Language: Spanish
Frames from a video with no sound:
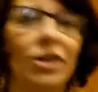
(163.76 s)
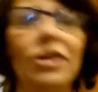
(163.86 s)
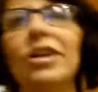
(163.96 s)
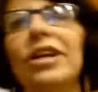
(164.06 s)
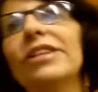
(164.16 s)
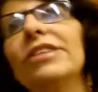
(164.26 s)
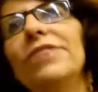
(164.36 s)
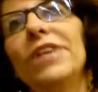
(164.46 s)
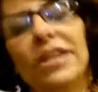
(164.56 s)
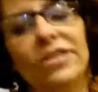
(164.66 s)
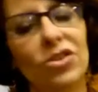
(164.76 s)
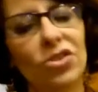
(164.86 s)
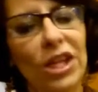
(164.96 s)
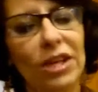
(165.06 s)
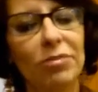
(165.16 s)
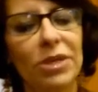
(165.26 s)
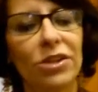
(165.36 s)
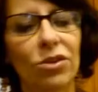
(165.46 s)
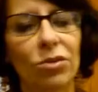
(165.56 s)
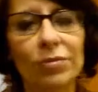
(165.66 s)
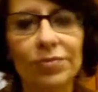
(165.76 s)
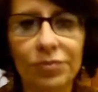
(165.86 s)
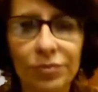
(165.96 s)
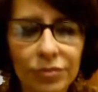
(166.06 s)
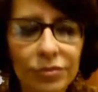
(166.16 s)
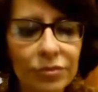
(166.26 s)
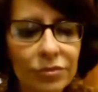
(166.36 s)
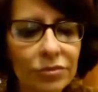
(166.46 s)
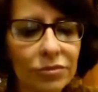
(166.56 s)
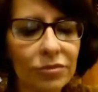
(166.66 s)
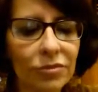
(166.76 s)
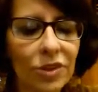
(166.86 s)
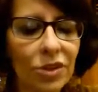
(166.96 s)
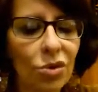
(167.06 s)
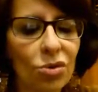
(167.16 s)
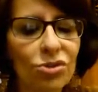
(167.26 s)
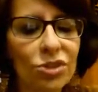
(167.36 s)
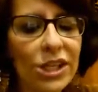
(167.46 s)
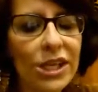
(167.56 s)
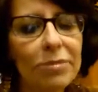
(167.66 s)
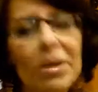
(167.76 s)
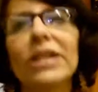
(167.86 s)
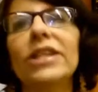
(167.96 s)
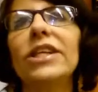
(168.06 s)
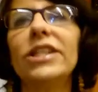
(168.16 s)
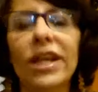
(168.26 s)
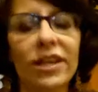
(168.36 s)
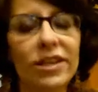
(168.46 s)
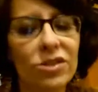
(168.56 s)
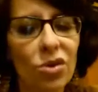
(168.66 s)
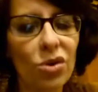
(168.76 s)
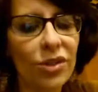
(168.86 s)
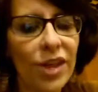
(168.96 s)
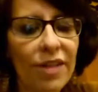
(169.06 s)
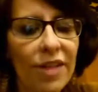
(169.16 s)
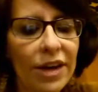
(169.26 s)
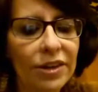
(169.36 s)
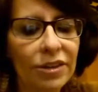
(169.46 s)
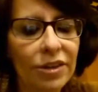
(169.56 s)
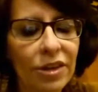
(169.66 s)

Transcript: Rectificación del mito. Costilla maldita que soy de Adán,